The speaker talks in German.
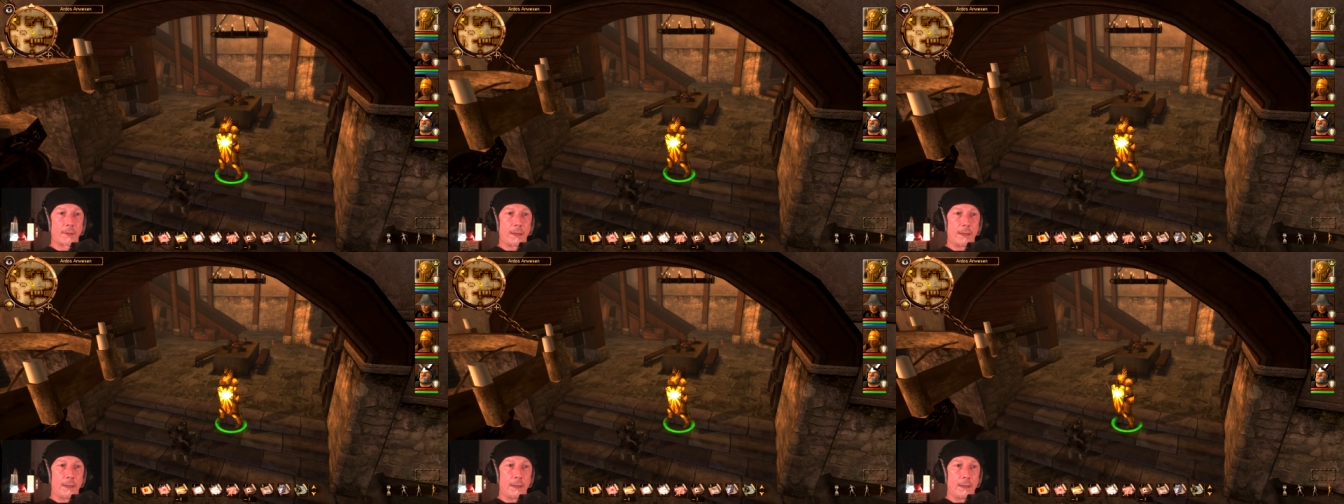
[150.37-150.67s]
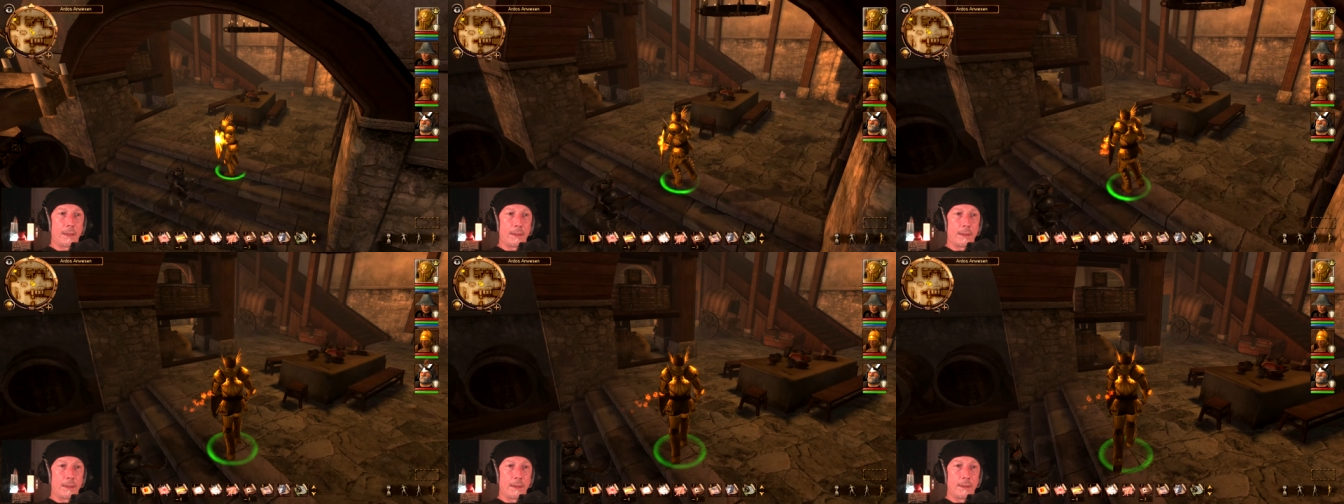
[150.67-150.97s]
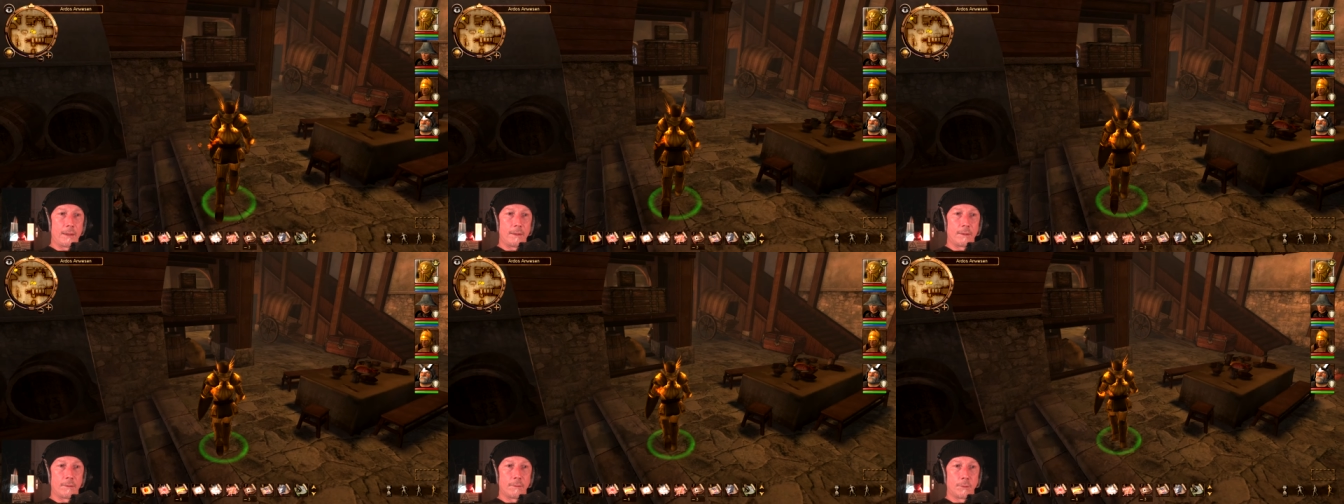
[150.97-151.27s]

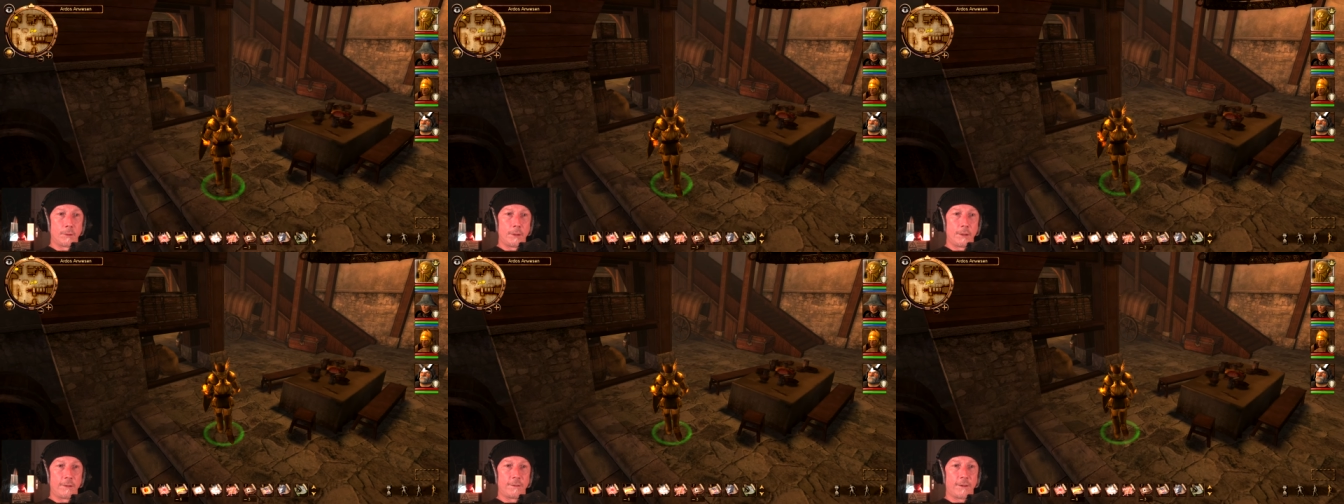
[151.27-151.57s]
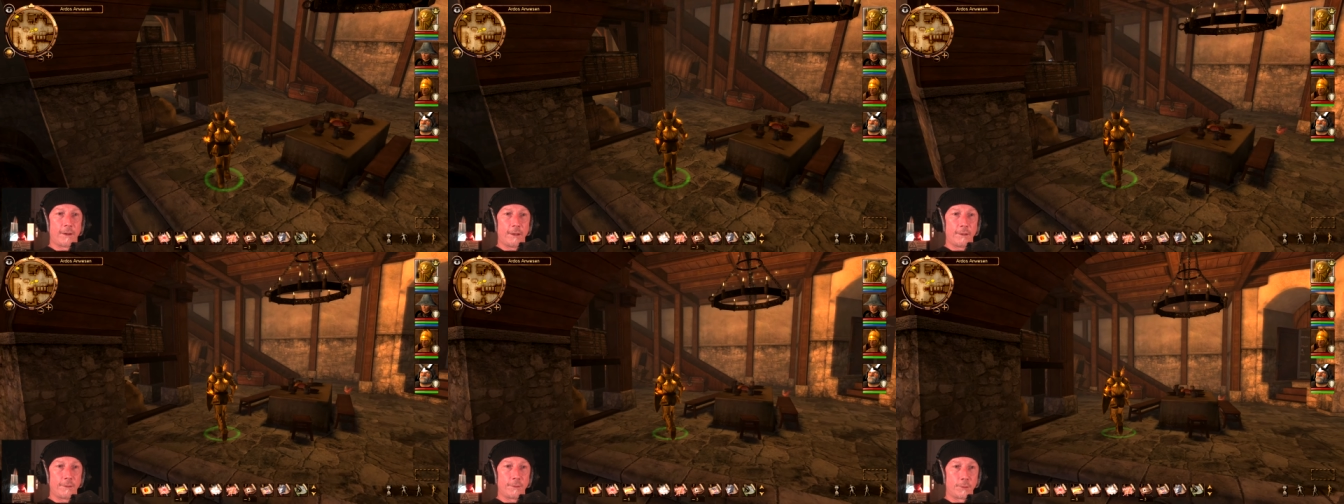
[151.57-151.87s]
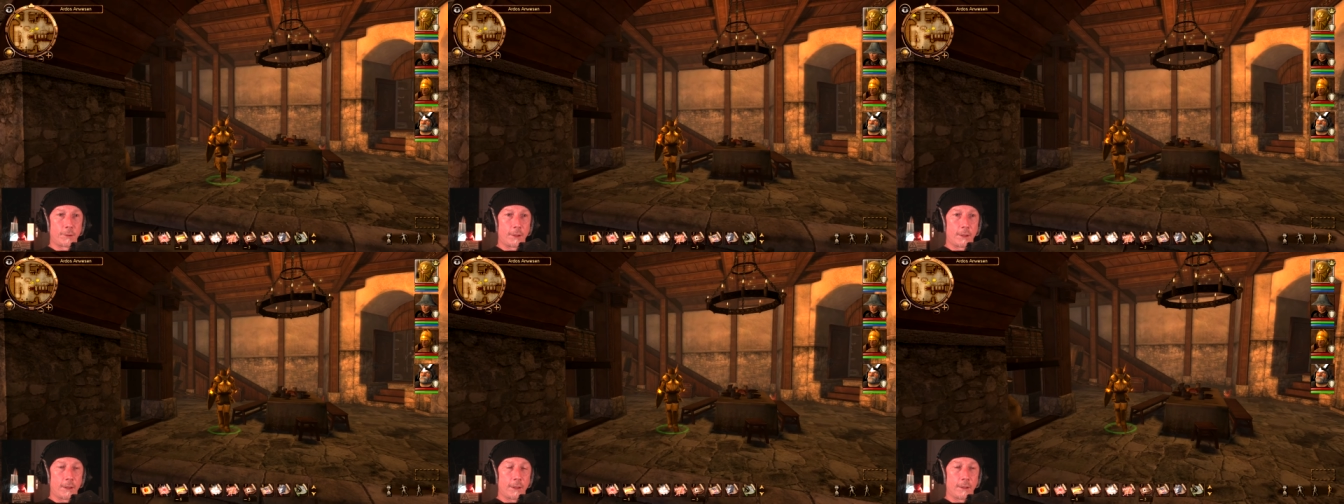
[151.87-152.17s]
äh, und ich weiß,
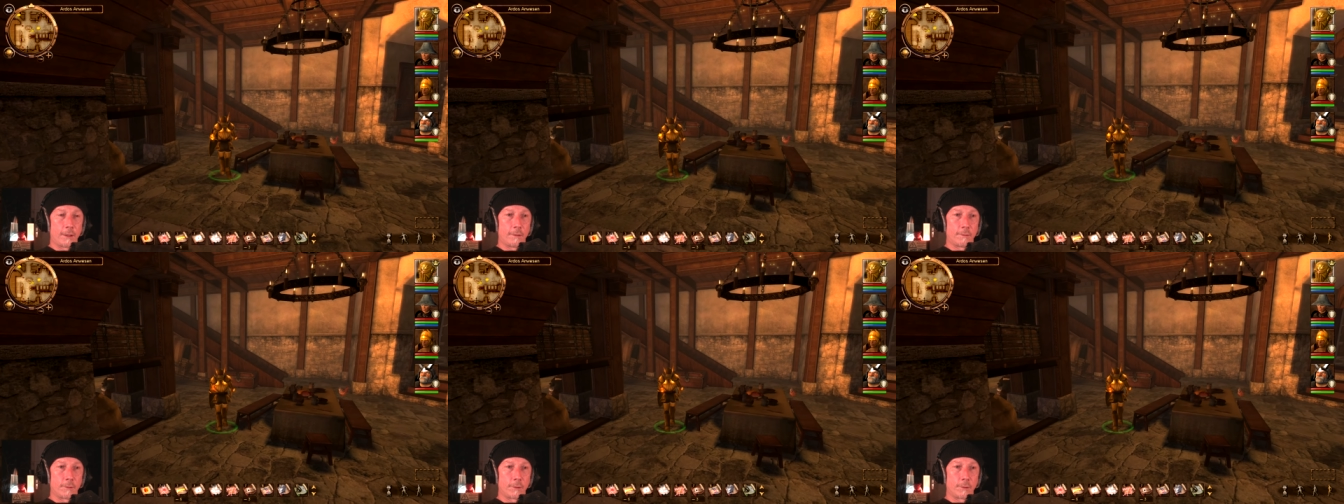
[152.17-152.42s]
wo der,